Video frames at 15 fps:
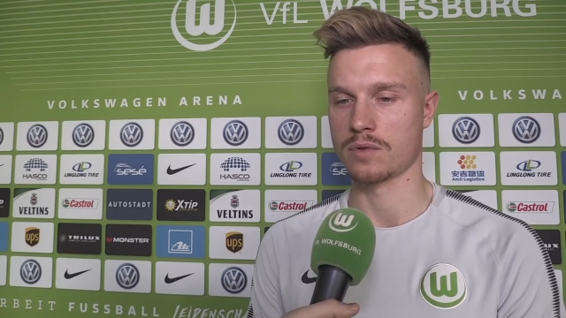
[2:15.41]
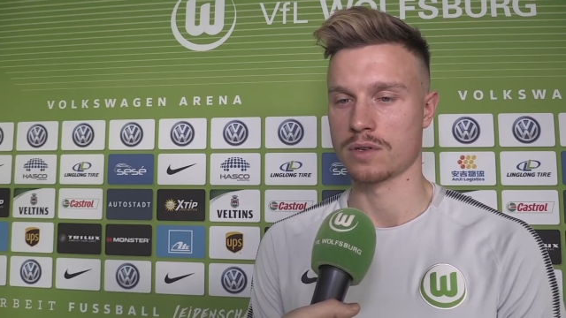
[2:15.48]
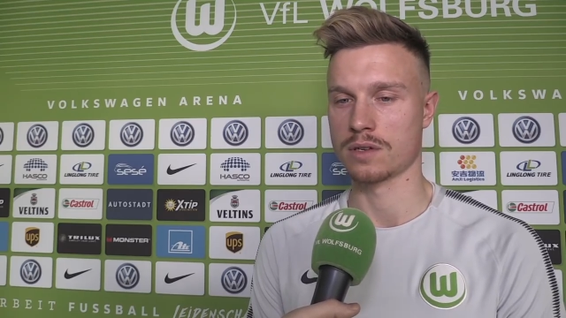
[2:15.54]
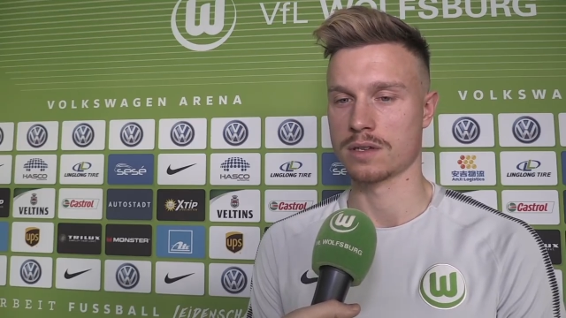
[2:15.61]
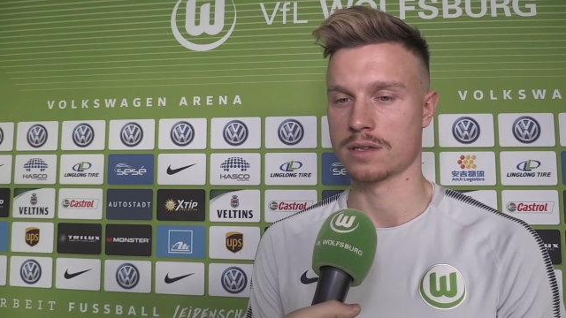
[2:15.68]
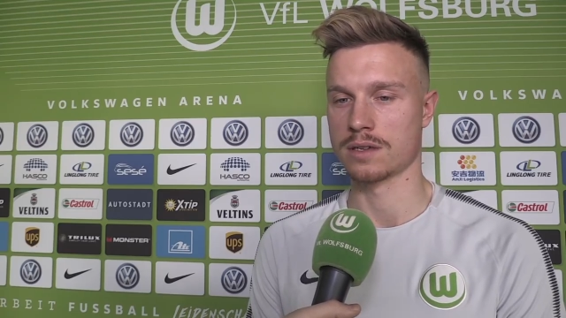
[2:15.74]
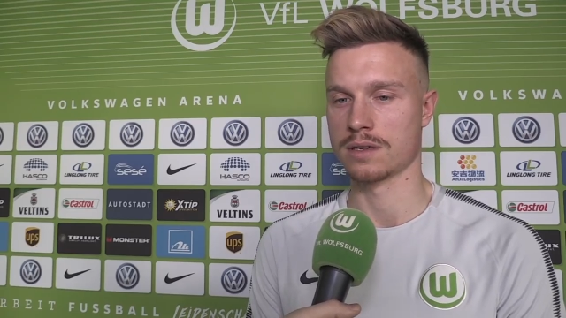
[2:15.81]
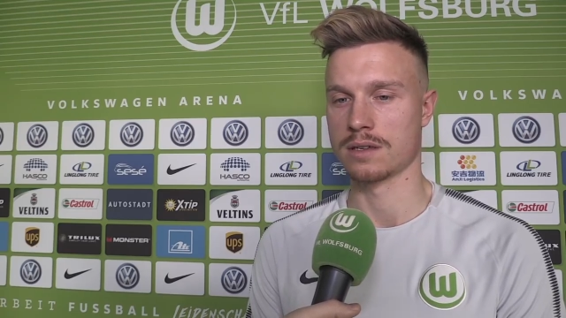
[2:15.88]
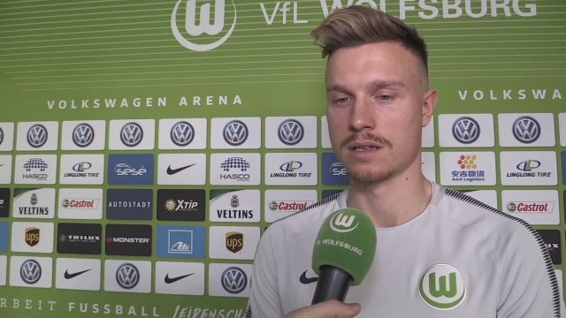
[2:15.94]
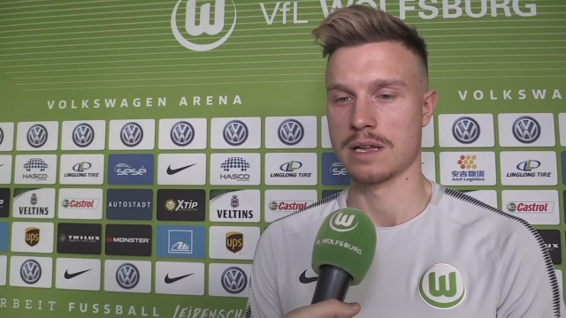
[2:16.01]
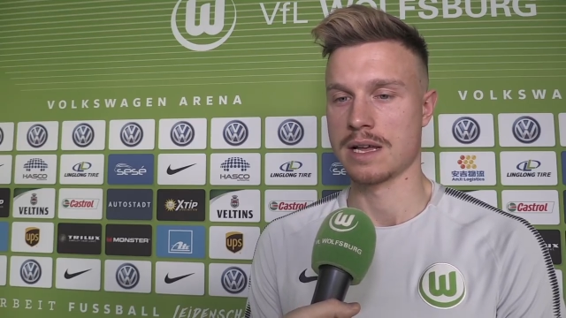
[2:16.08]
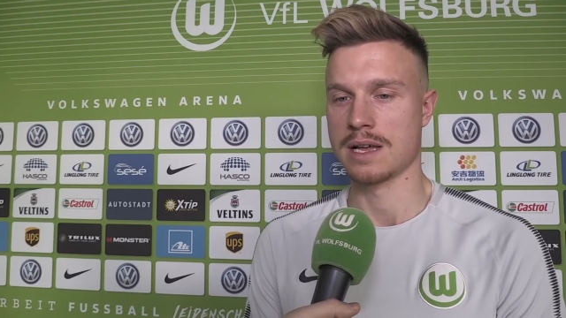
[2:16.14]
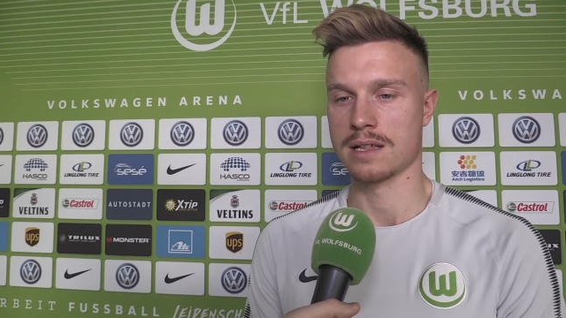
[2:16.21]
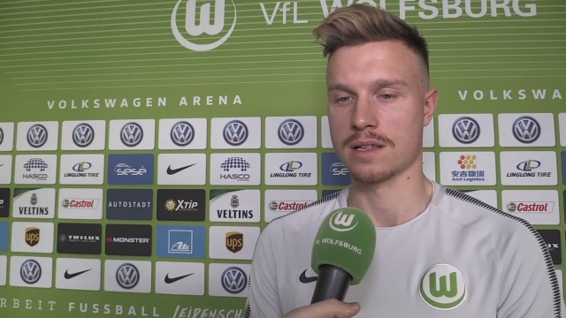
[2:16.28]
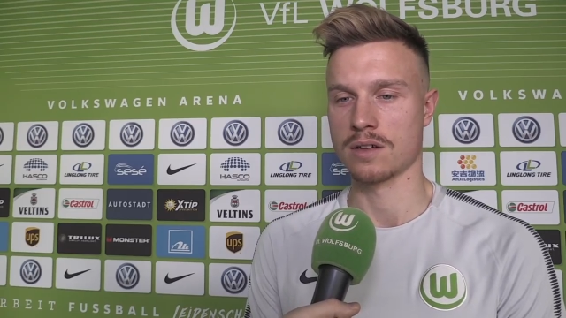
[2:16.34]
Und äh, es äh,
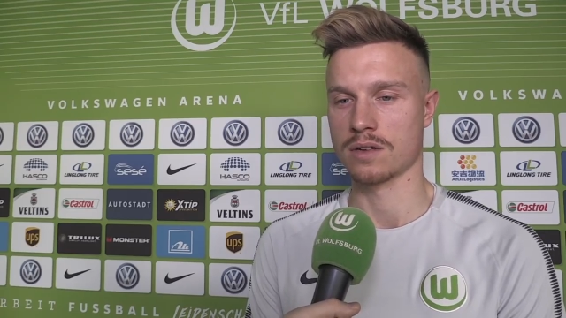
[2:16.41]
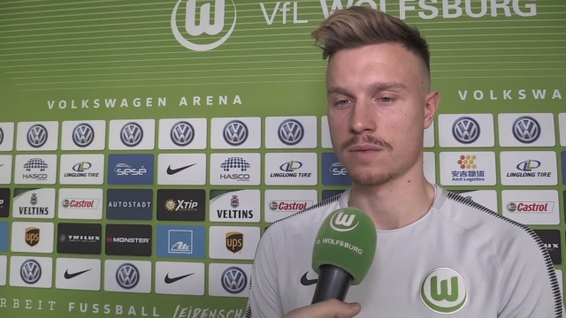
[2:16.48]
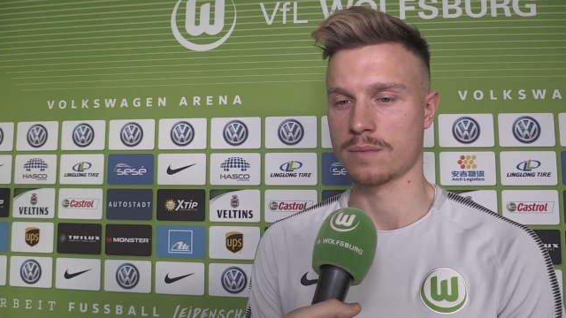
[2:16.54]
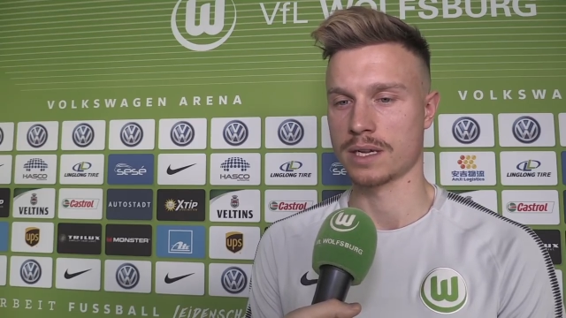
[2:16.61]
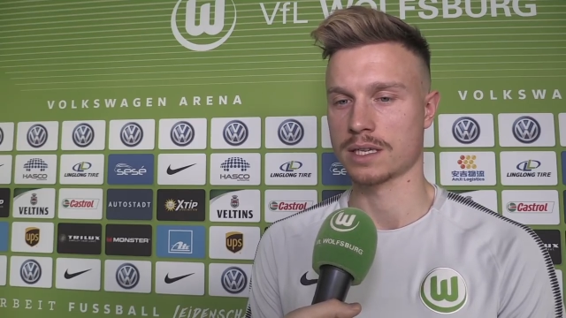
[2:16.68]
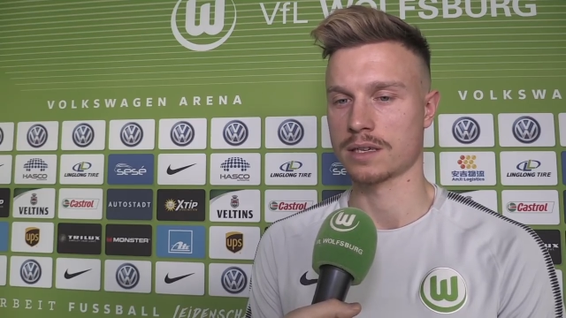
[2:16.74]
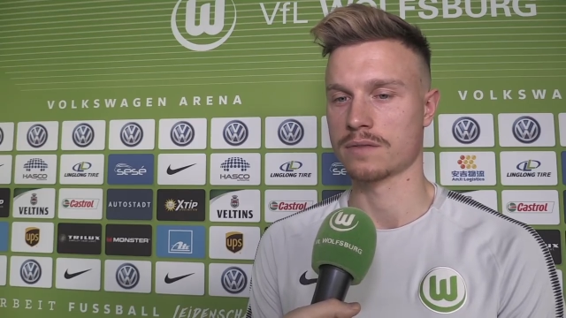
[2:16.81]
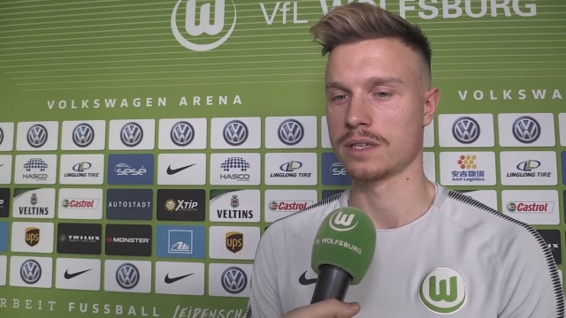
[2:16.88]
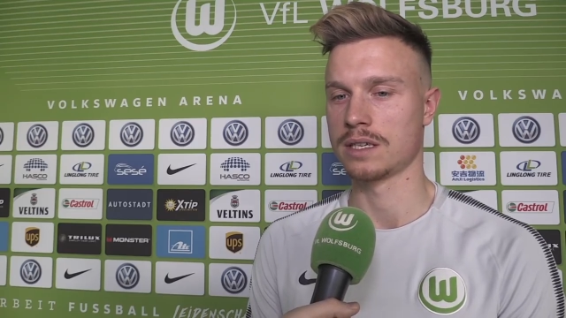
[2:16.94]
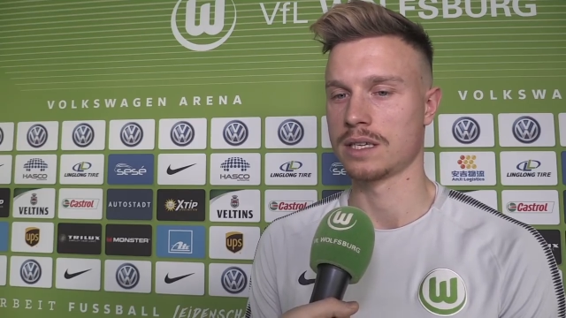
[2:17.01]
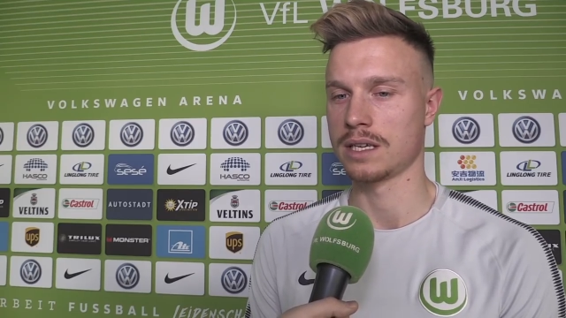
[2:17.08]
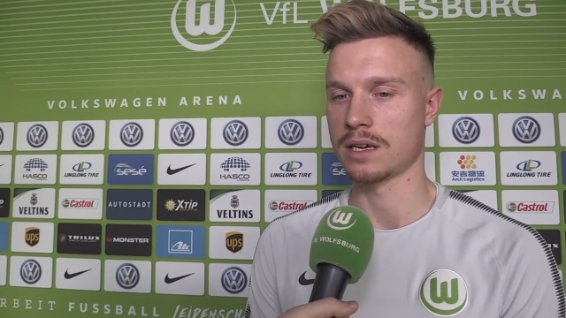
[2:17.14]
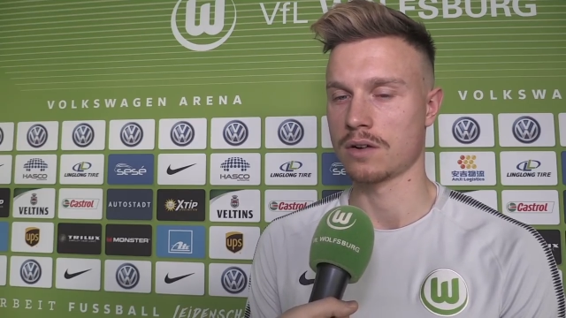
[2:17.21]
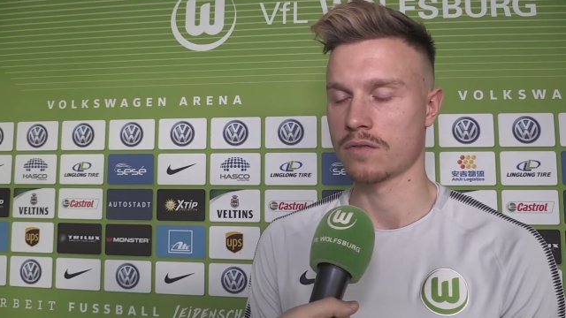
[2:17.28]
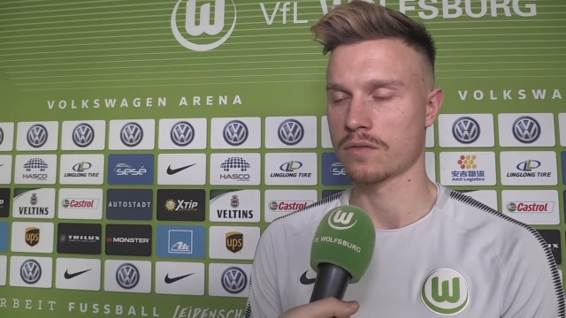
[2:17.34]
ist auch eine Mannschaft, die
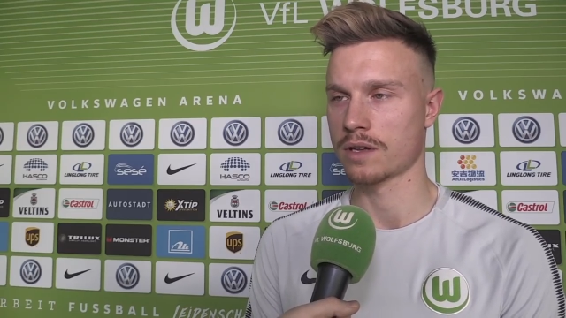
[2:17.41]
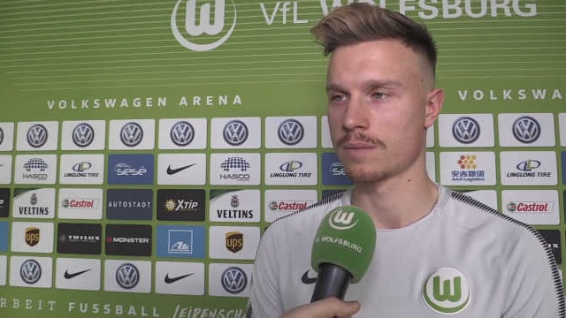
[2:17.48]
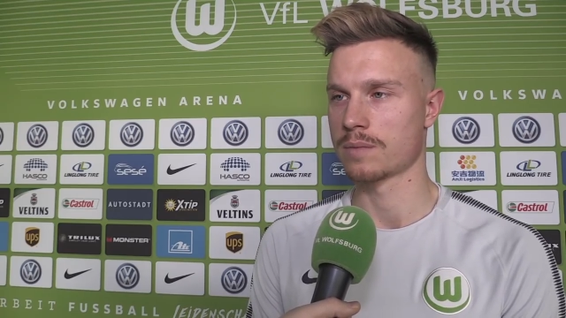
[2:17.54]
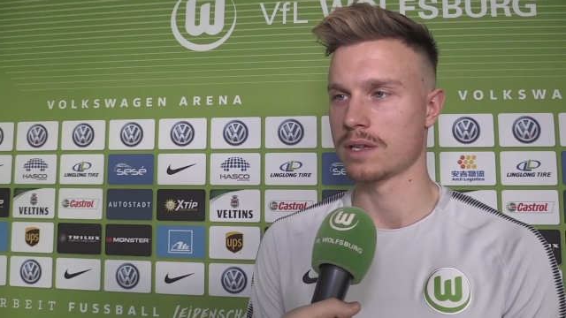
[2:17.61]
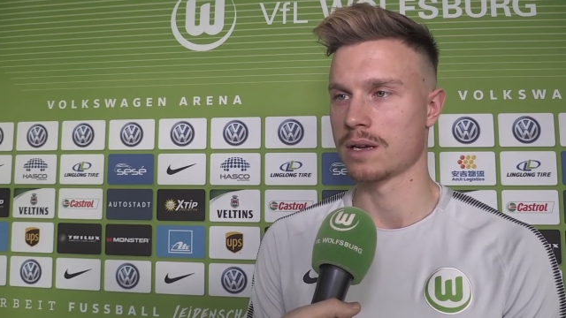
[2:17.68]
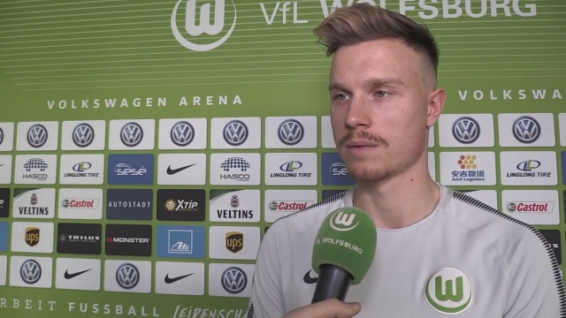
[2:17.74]
nie aufgibt.